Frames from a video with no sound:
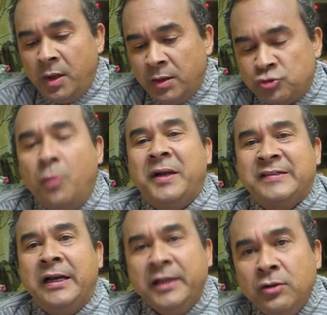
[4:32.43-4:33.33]

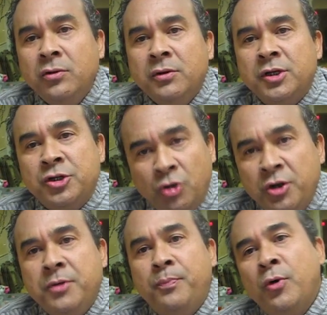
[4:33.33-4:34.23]
sobresalido y
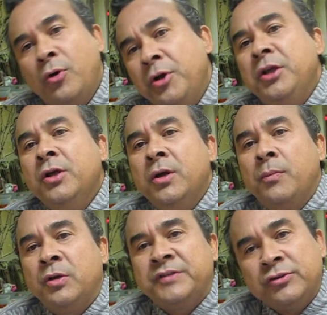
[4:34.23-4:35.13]
hoy por hoy
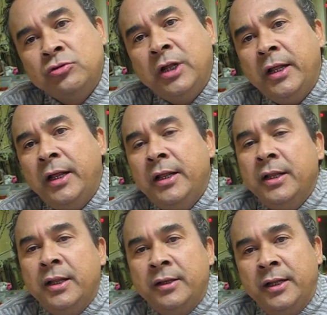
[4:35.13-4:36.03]
pues es una
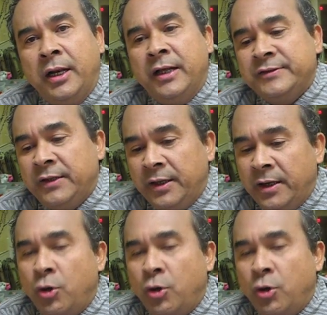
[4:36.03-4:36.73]
de las eh,